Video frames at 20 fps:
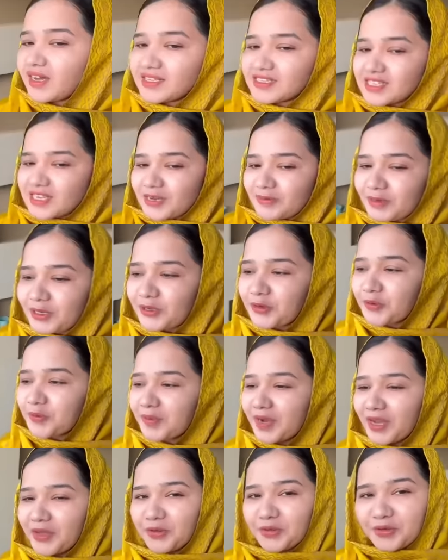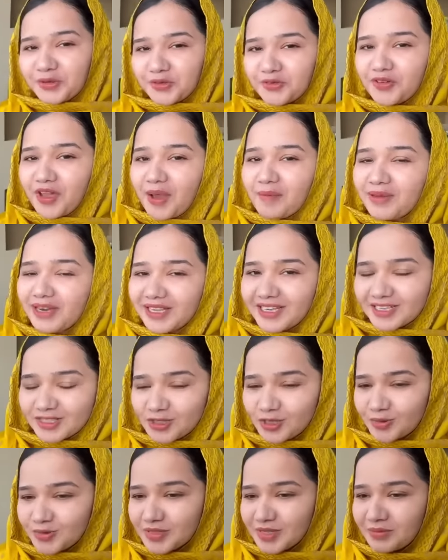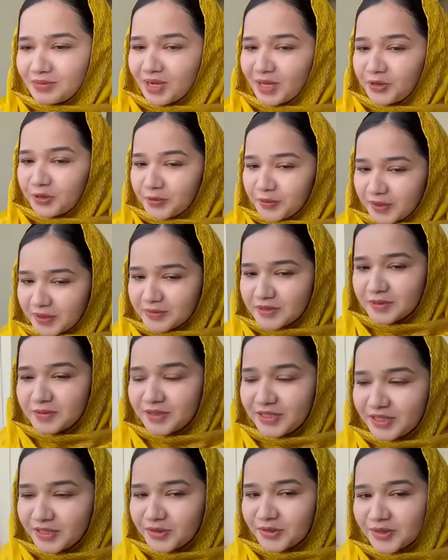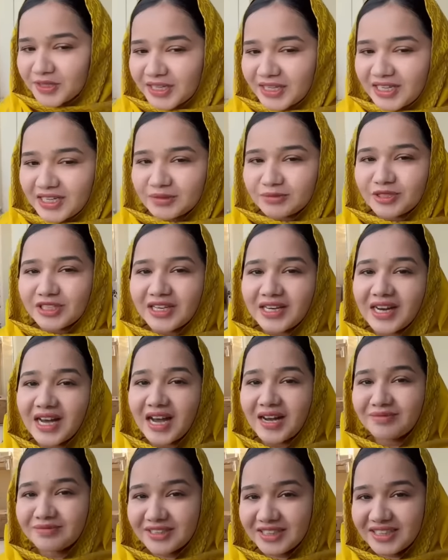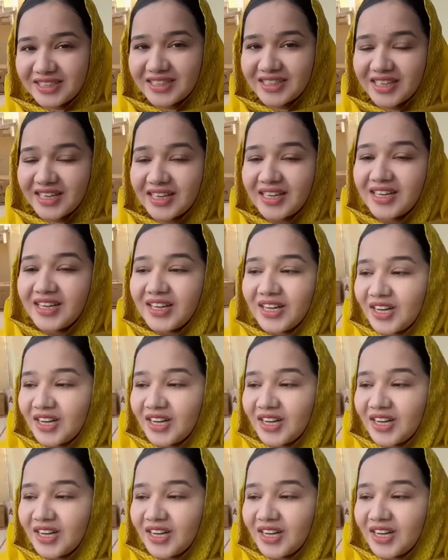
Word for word: अस्सलाम वालेकुम माय यूट्यूब फैमिली कैसे हो सब आई होप के सब ठीक होंगे अल्हम्दुलिल्लाह हम ठीक है